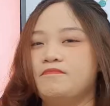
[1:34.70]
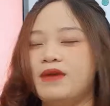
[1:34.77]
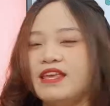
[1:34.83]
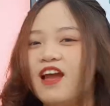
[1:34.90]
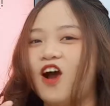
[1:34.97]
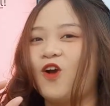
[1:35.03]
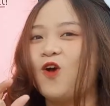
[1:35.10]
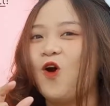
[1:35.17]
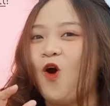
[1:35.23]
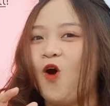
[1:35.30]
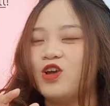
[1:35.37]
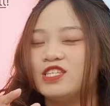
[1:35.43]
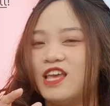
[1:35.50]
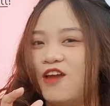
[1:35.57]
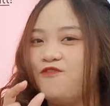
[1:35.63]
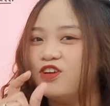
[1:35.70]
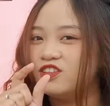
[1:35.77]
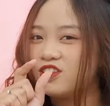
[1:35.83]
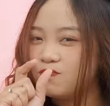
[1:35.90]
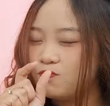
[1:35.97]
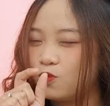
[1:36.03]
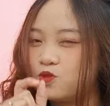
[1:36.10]
bây giờ cô sẽ phân
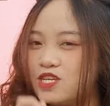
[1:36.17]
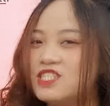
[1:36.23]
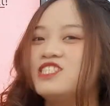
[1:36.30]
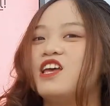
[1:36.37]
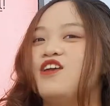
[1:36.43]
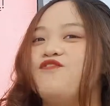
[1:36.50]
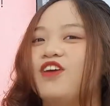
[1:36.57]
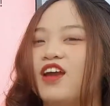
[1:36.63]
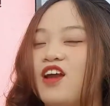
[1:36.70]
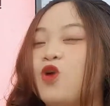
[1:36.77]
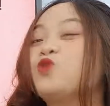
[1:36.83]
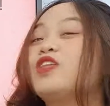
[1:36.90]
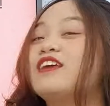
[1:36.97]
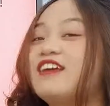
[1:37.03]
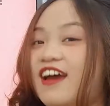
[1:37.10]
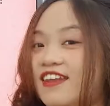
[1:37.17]
tích một xí về cái câu tiếng